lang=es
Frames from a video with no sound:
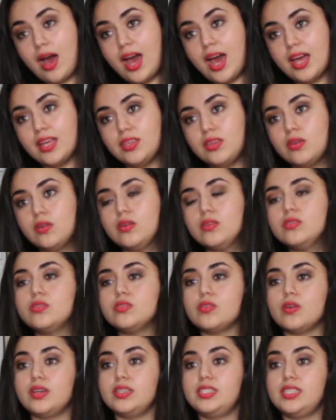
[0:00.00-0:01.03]
años,
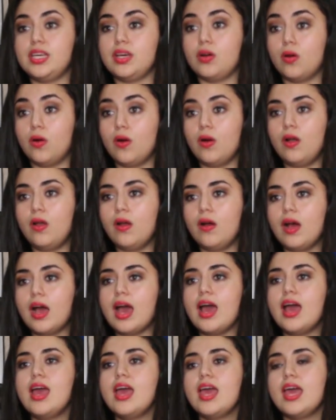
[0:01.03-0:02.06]
soy
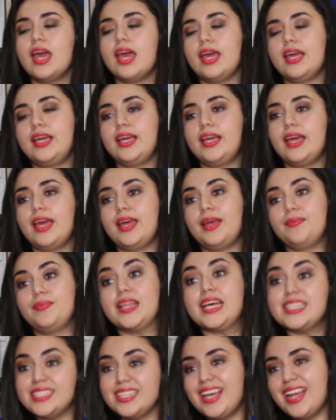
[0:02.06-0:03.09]
psicóloga y eh,
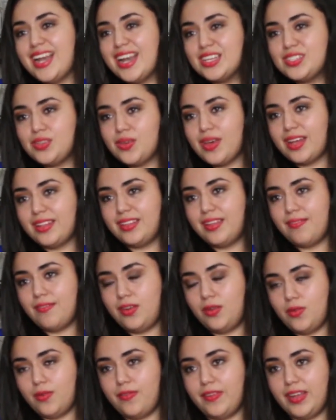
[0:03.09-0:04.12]
nací en la ciudad de
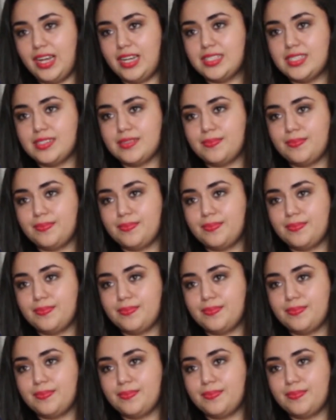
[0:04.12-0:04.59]
Bluefields.